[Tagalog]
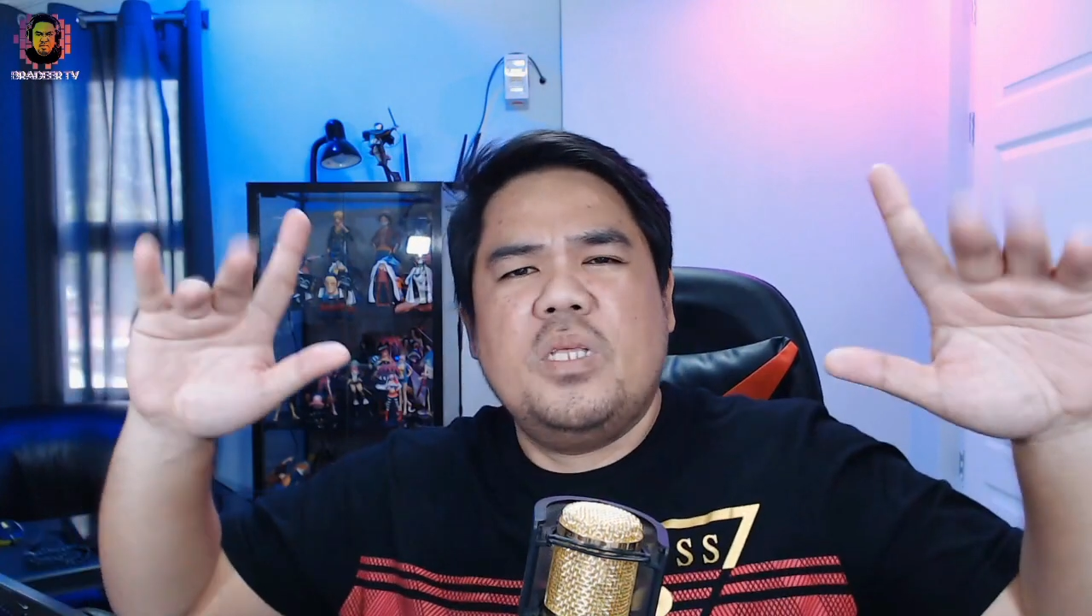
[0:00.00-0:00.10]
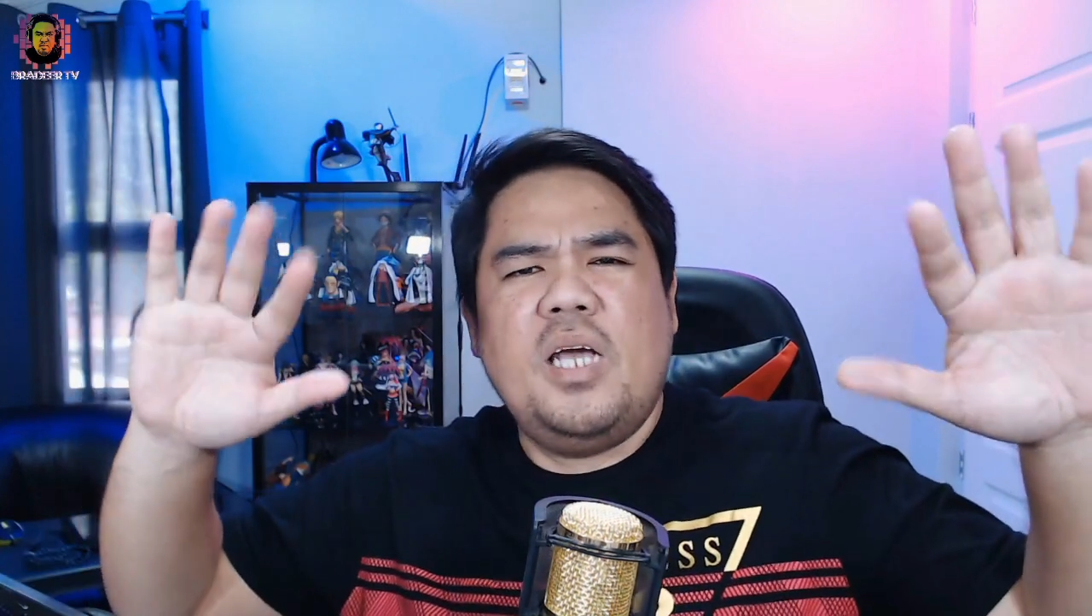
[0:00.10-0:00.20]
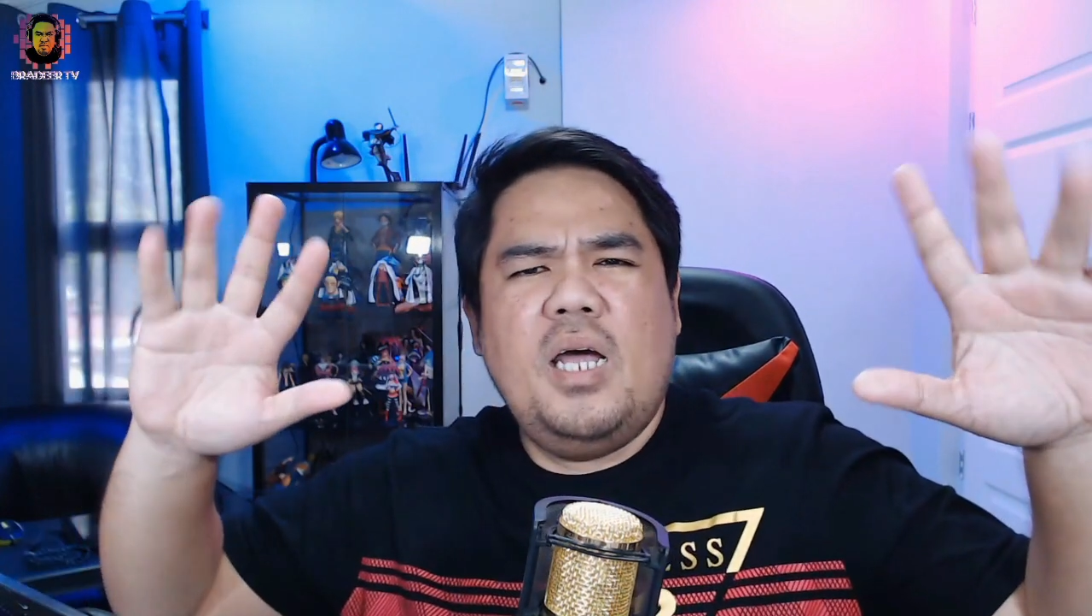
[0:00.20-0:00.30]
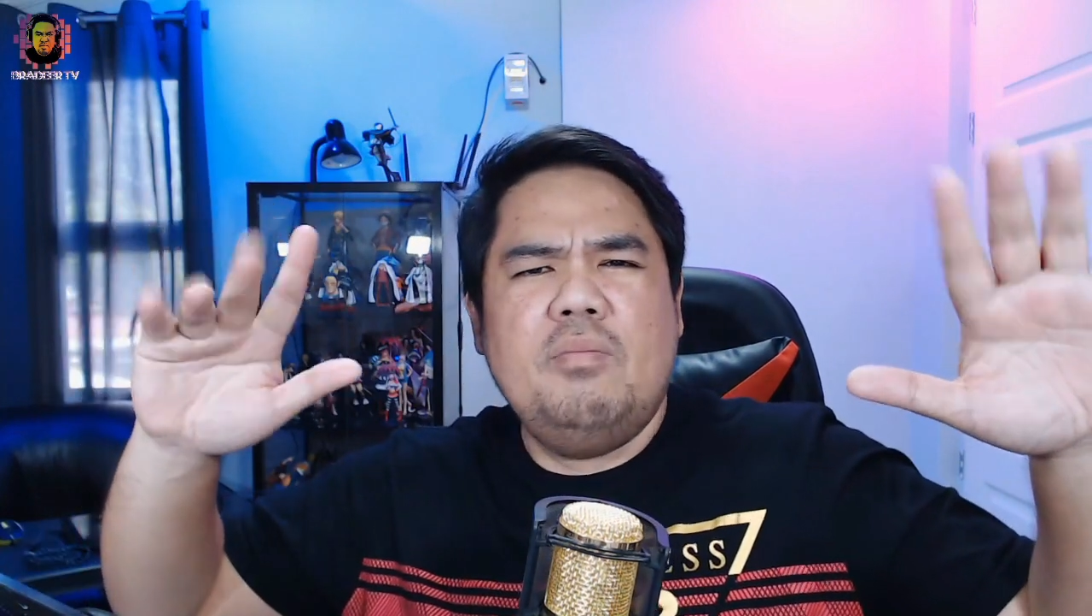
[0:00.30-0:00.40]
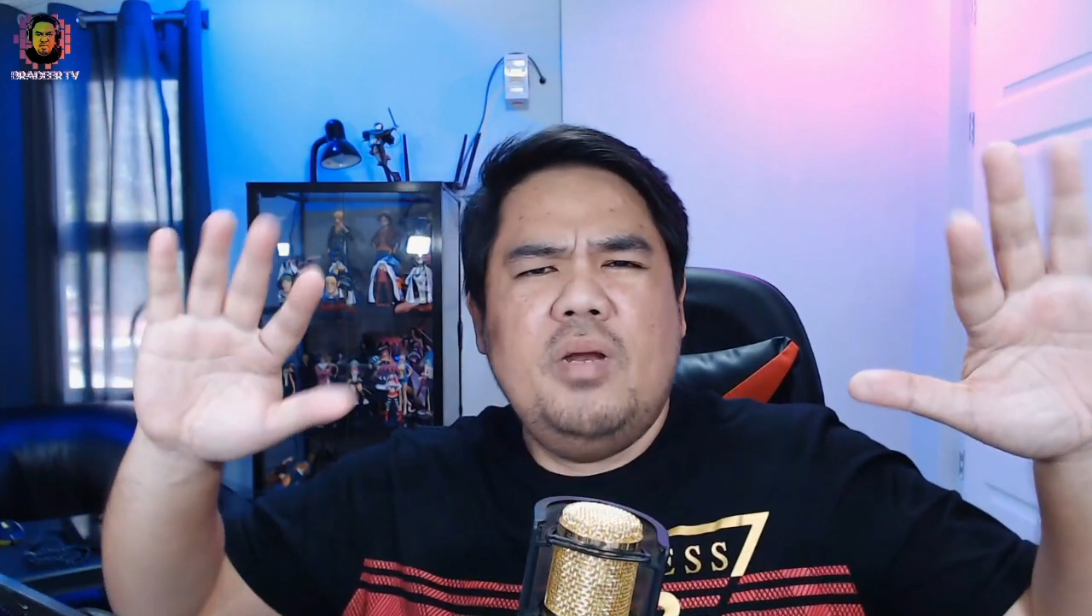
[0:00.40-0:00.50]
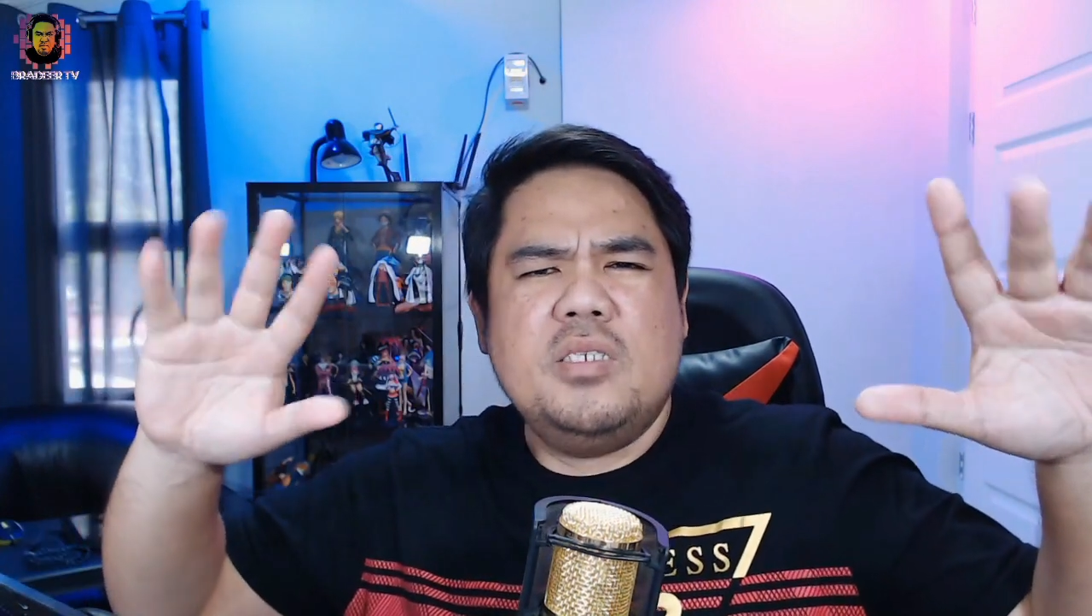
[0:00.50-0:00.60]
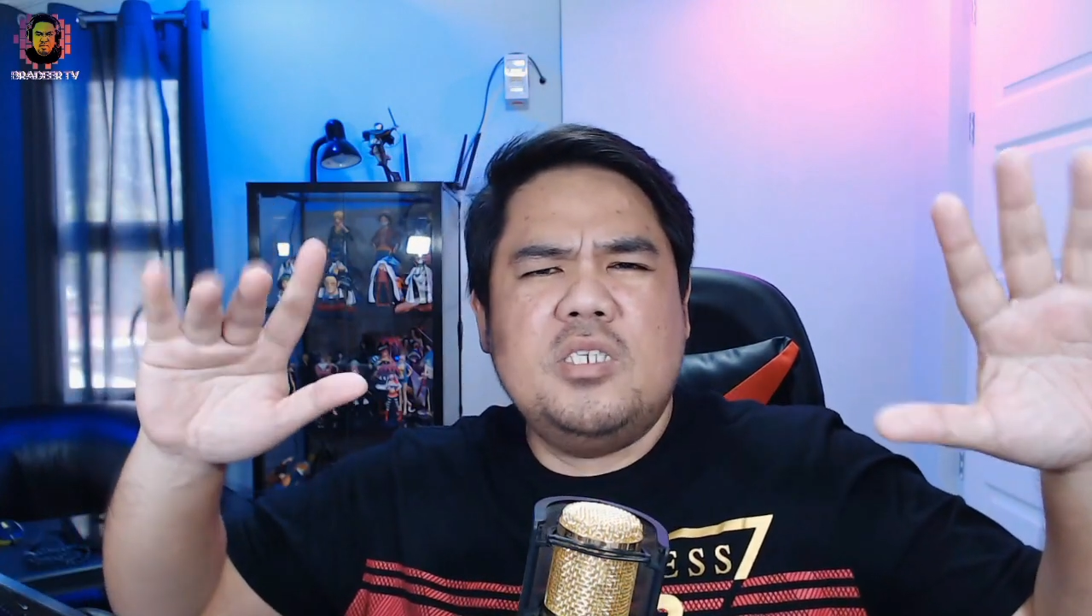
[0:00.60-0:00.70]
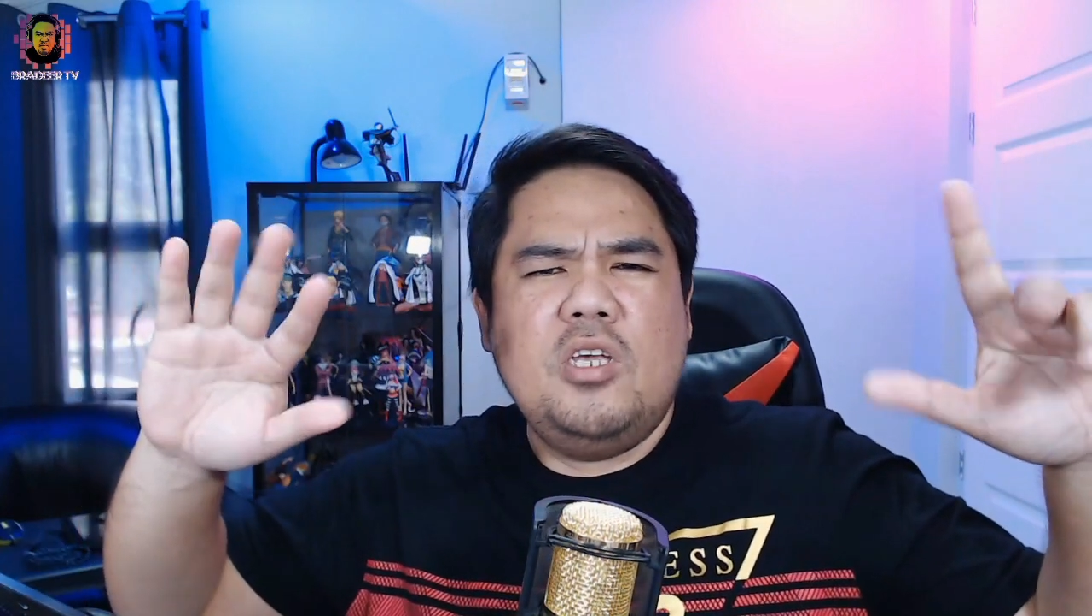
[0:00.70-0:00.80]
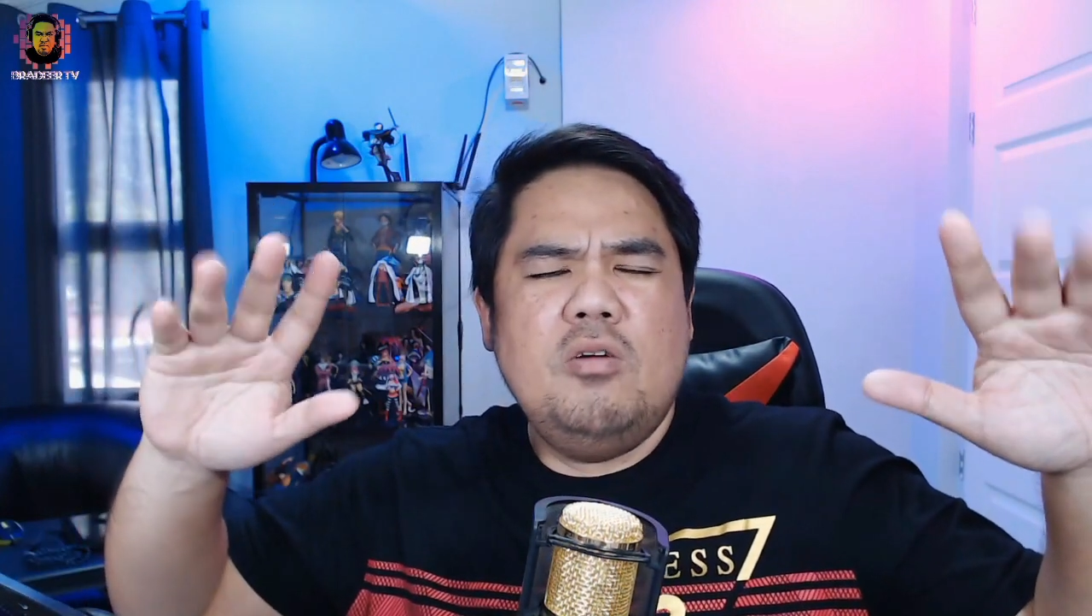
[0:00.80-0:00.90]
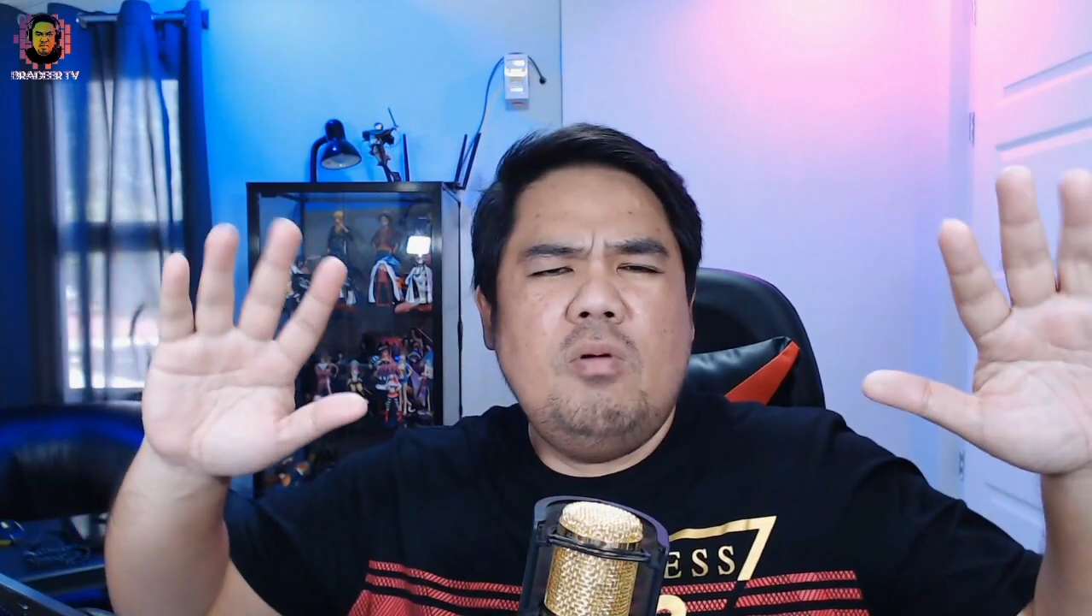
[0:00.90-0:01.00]
God bless
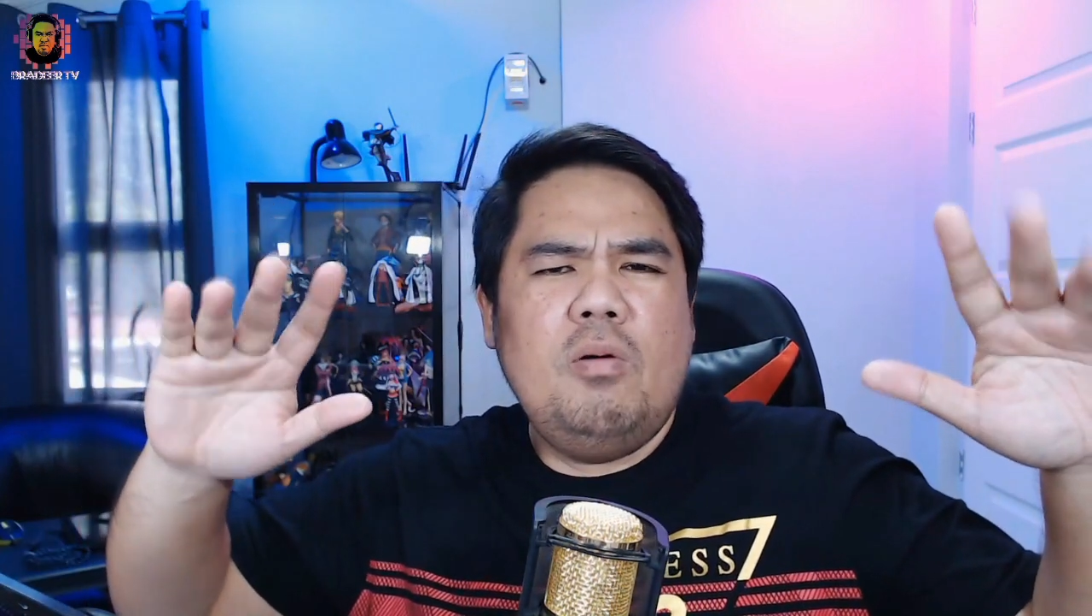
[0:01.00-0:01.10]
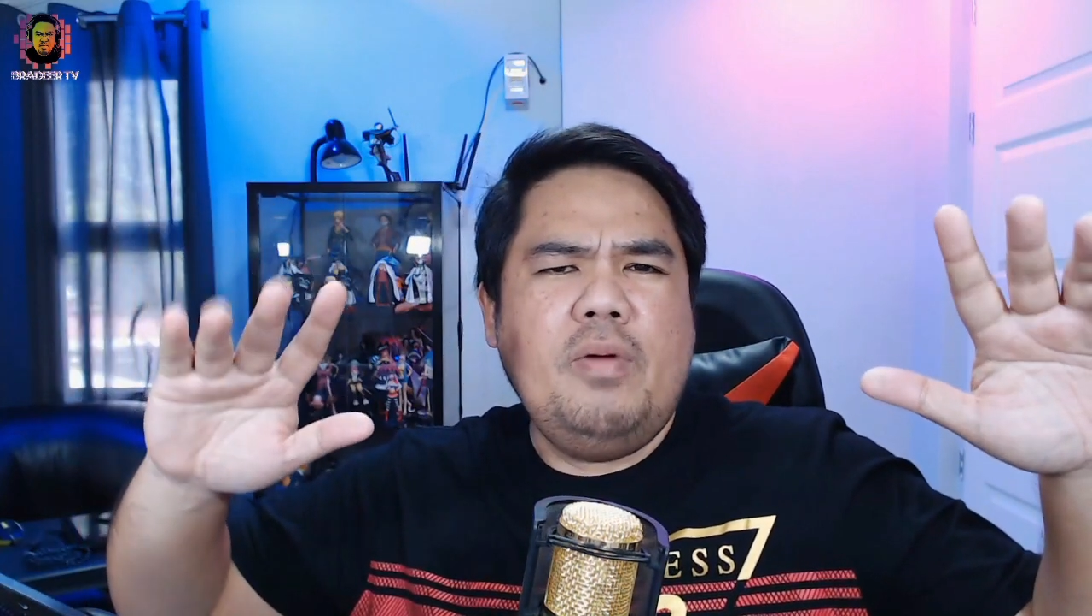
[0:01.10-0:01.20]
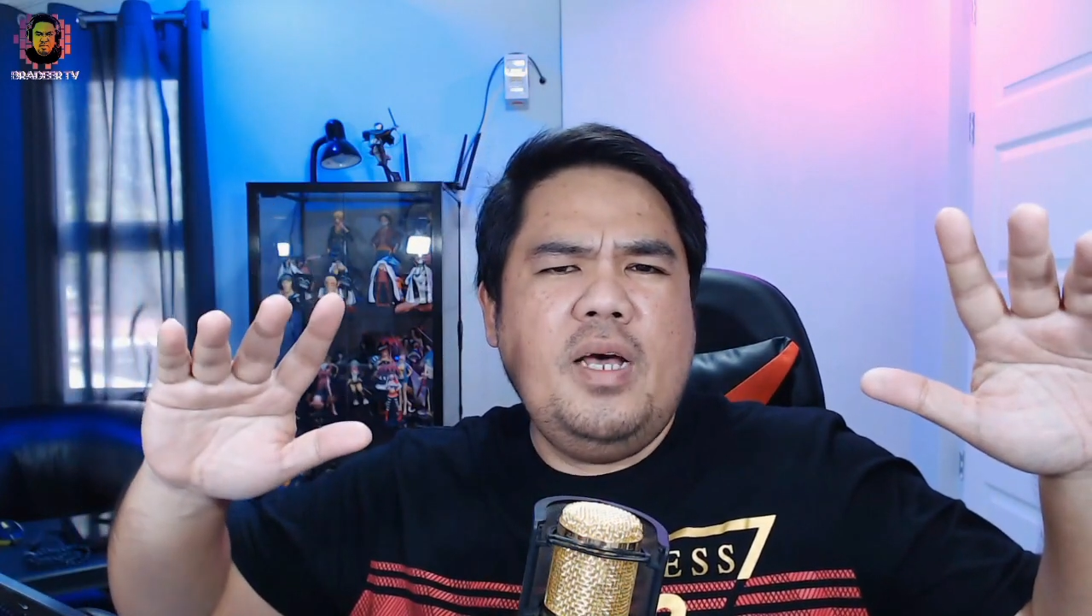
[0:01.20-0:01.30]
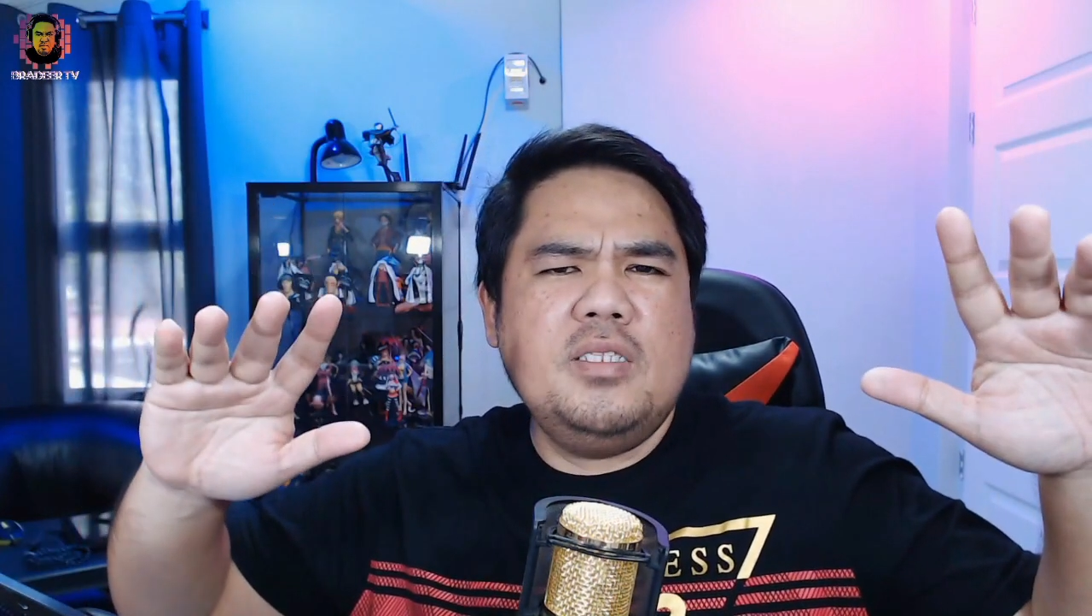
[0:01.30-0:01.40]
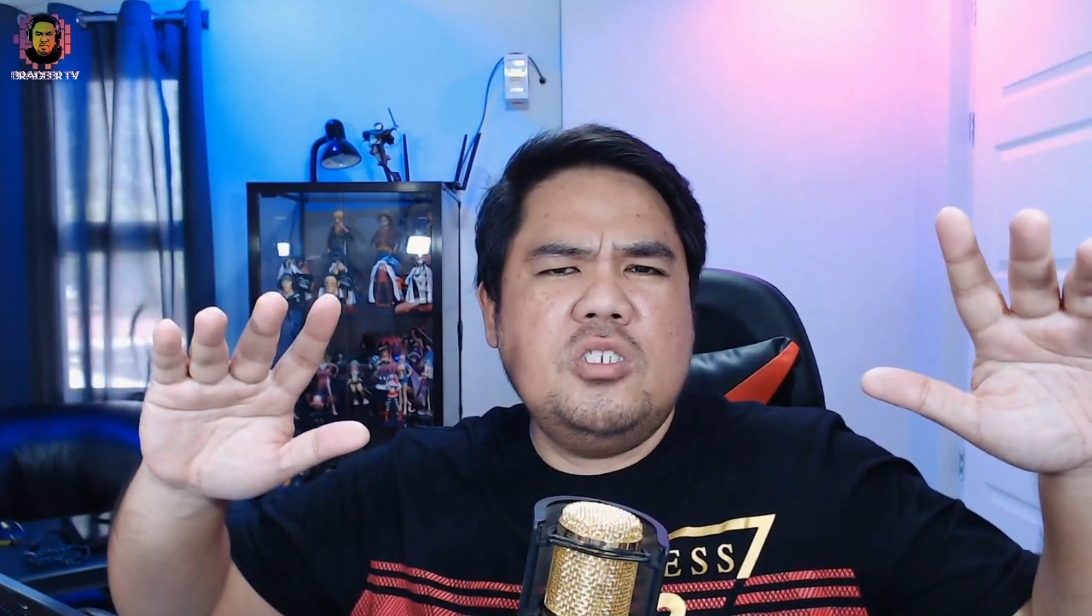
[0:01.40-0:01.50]
sa inyo mga brad.